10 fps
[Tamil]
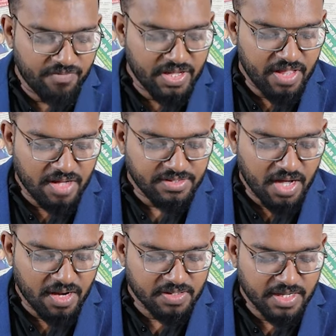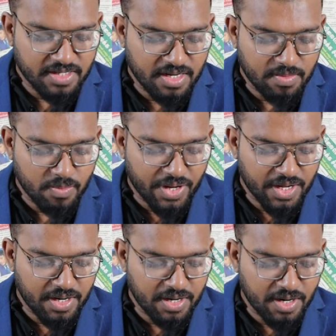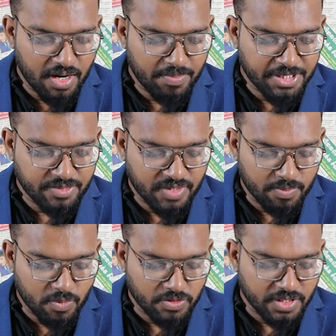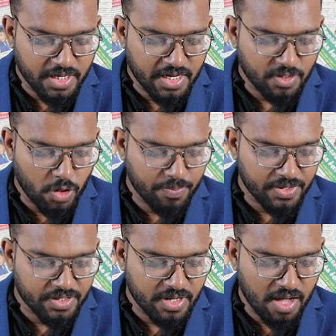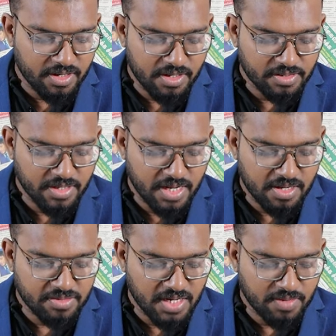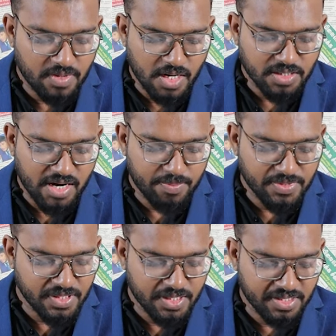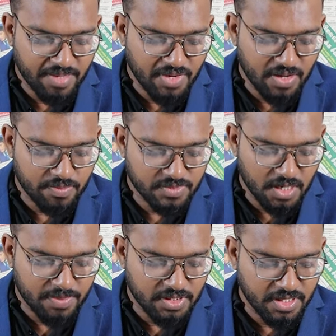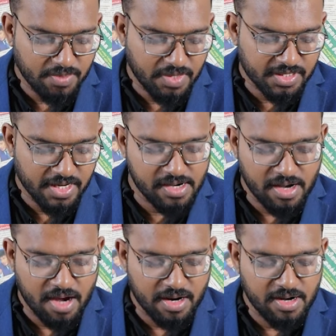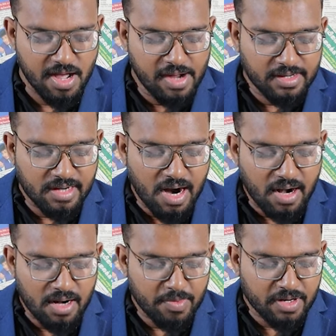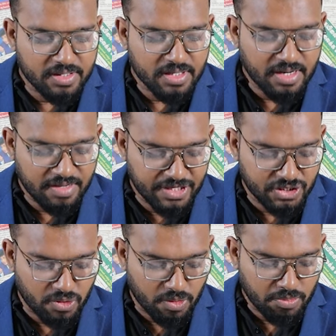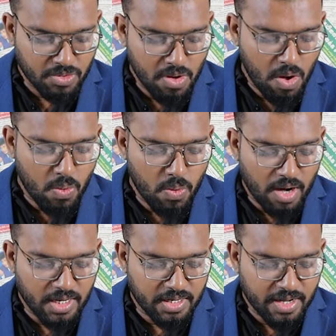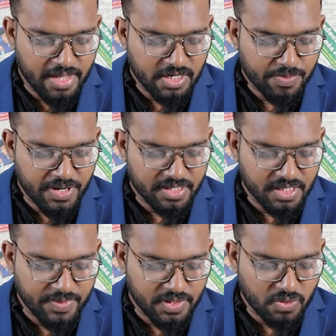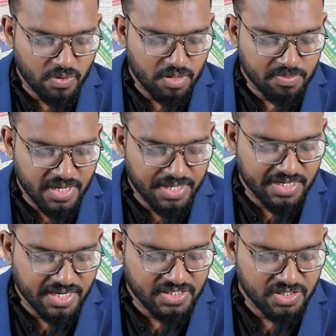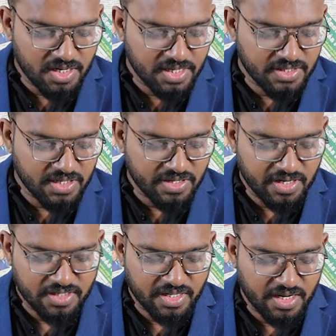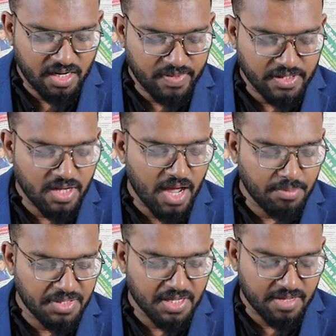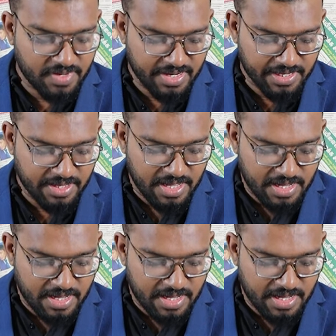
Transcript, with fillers: வீதாசார தேர்தல் முறையில் இடம்பெற்று வரும் மோசடிகளை தவிர்ப்பதற்காக தேர்தல் செலவு கண்காணிப்பு சட்டத்தை மிகவும் சிரமத்துக்கு மத்தியில் நாங்கள் நாடாளுமன்றத்தில் நிறைவேற்றினோம் ஊழலுக்கு எதிர்ப்பு என தெரிவித்துக் கொள்ளும் எதிர்க்கட்சிகள் இந்த சட்டத்தை நிறைவேற்ற அனுமதிக்கவில்லை